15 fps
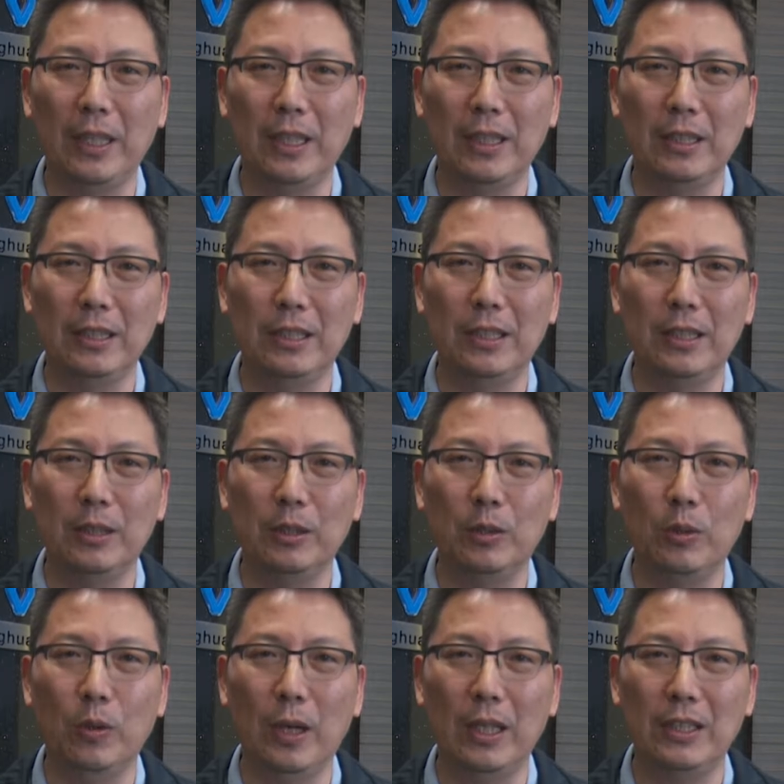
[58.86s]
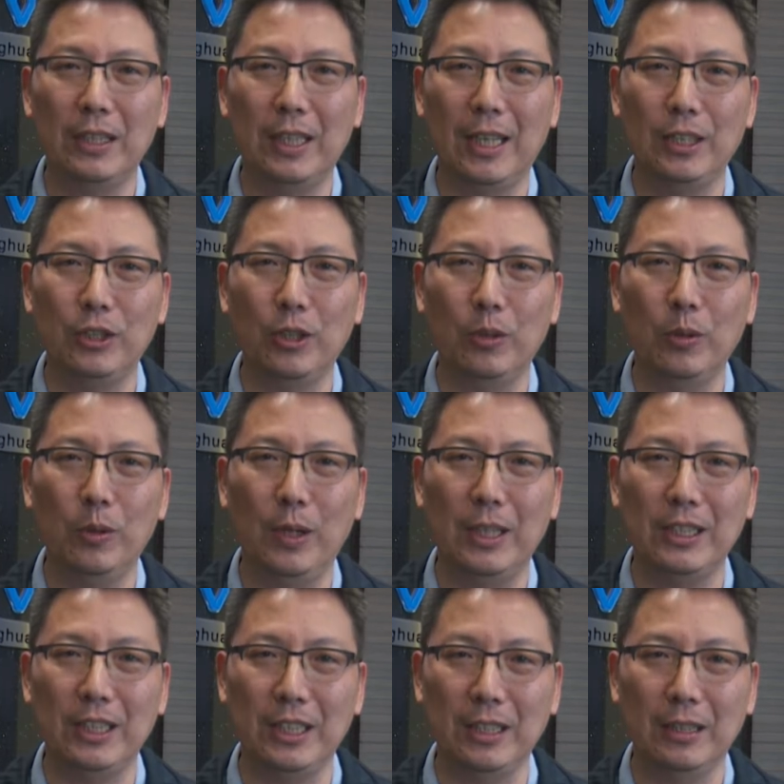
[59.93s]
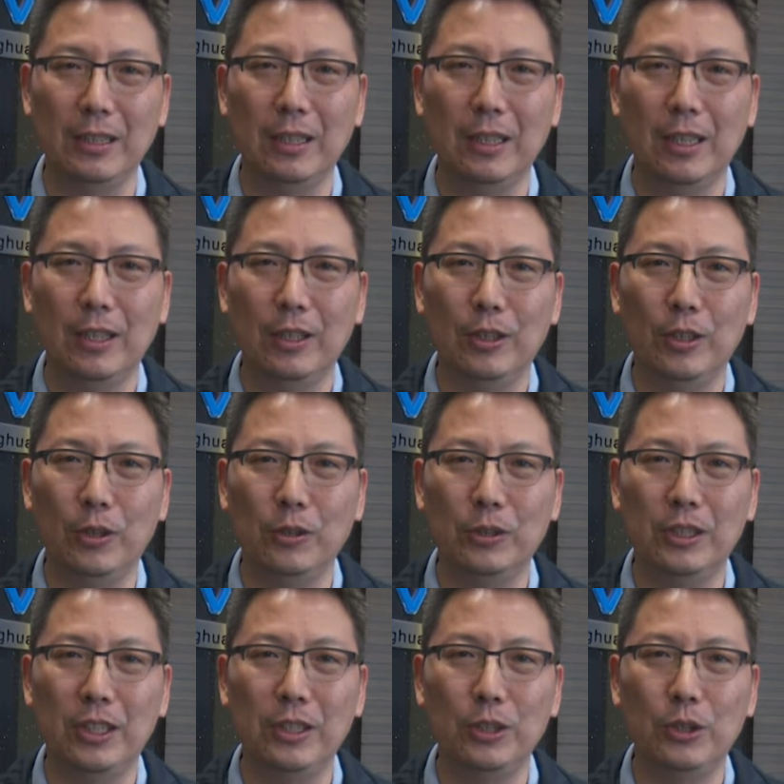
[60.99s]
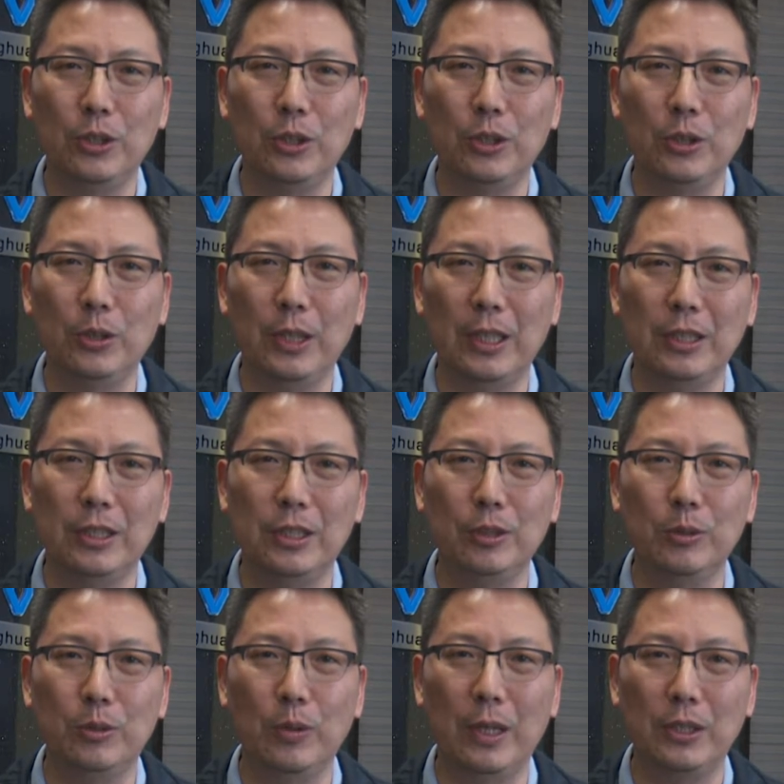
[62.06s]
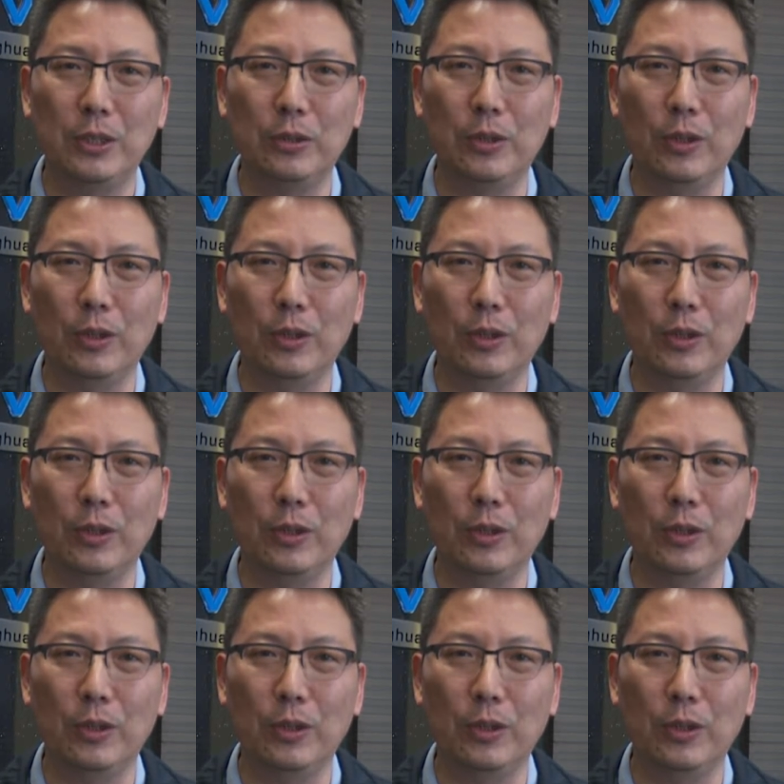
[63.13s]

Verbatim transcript: 的新歌声中华情。乡亲做伙唱歌做